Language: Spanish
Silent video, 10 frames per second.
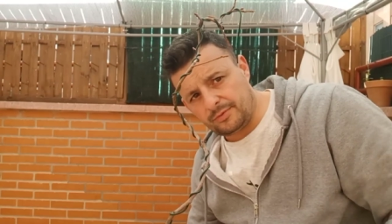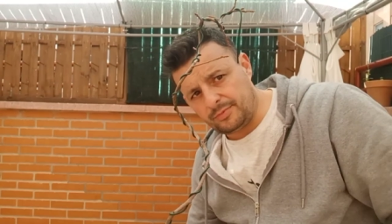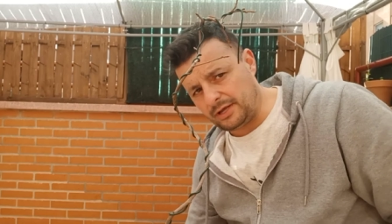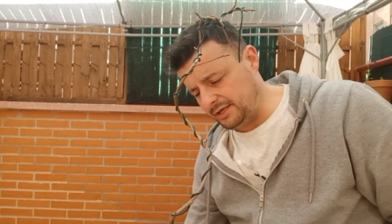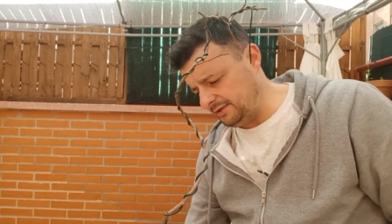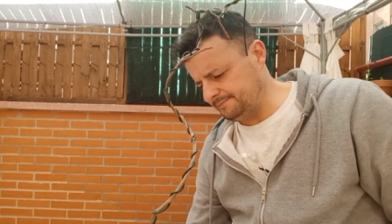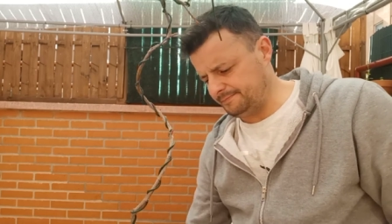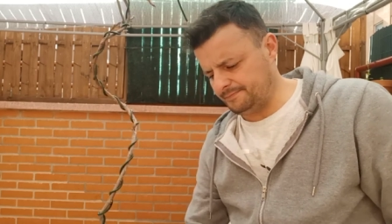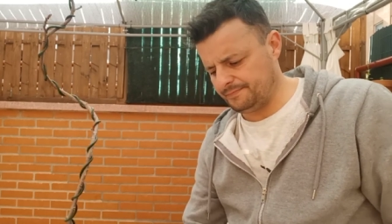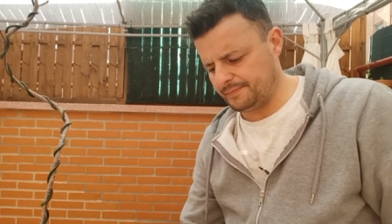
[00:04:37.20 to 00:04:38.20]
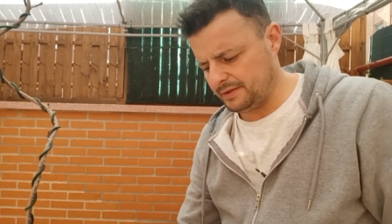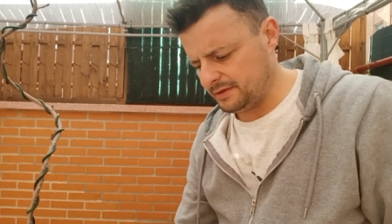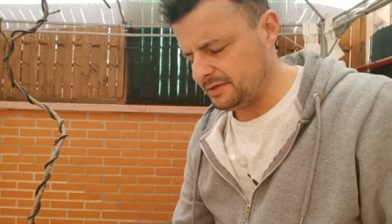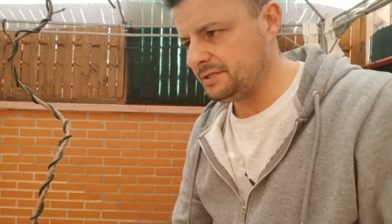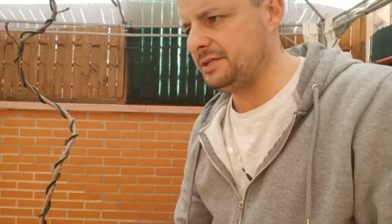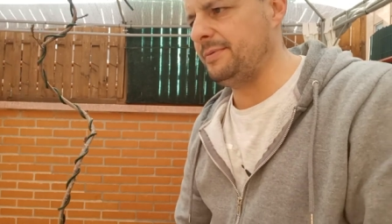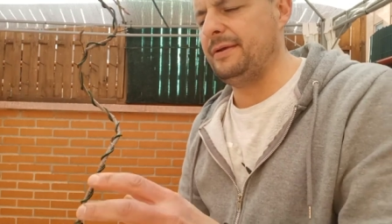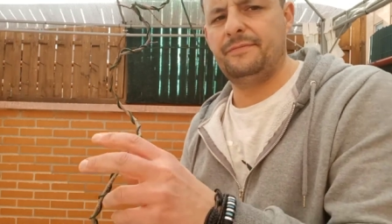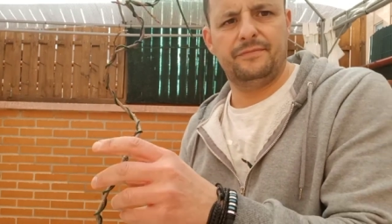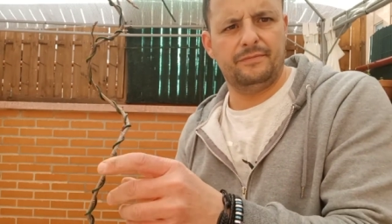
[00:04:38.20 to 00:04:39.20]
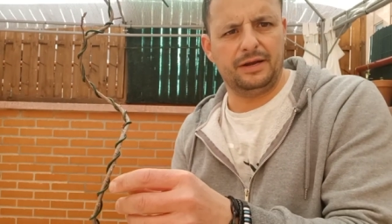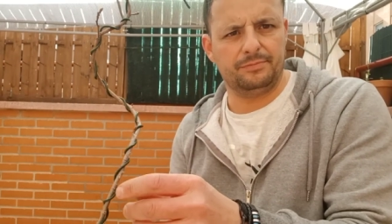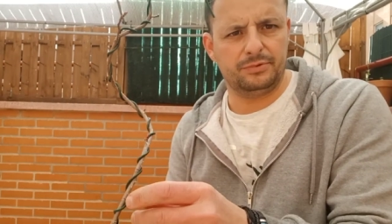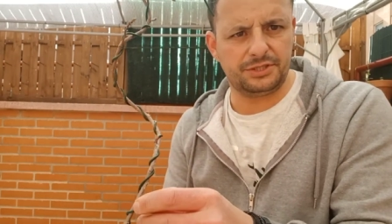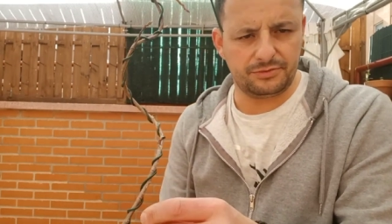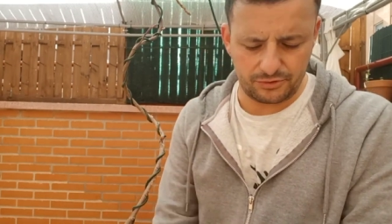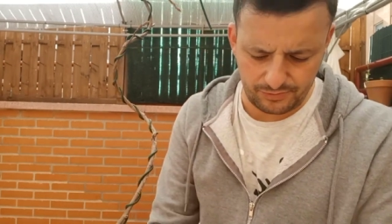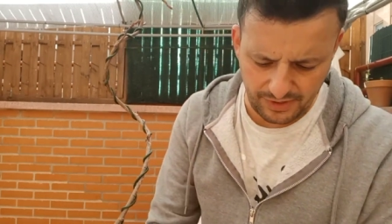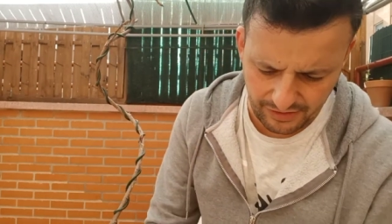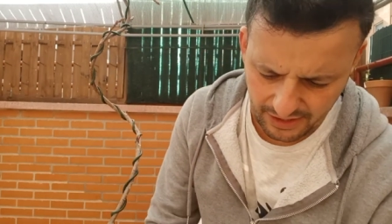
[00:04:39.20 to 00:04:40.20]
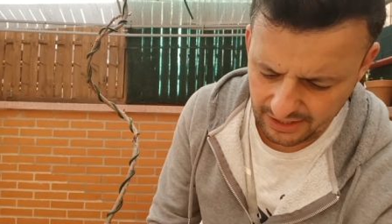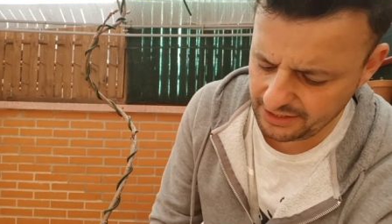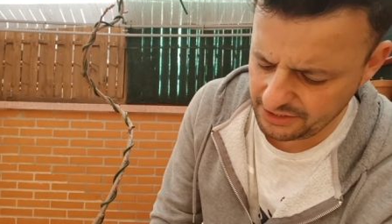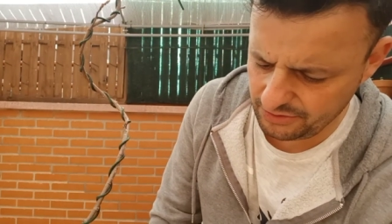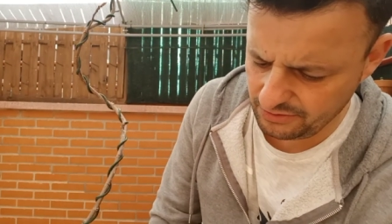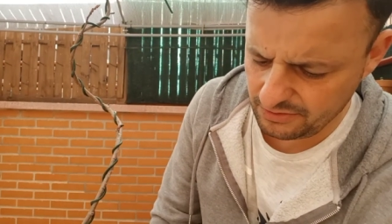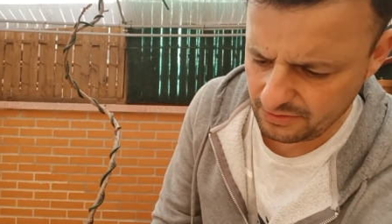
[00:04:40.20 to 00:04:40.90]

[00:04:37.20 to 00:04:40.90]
que por ahí se ve. Vale, pues os voy a acercar esto.